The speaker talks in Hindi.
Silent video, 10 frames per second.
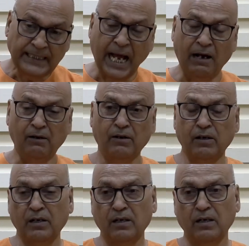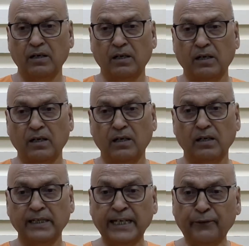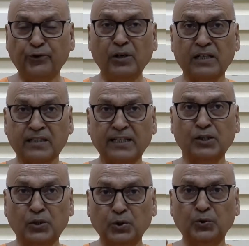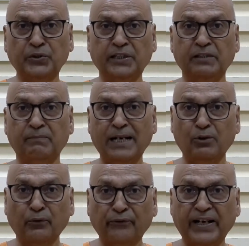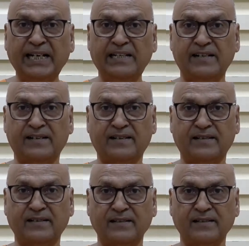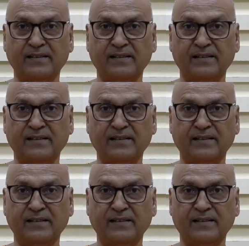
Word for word: Now, if you are concluding by your failures,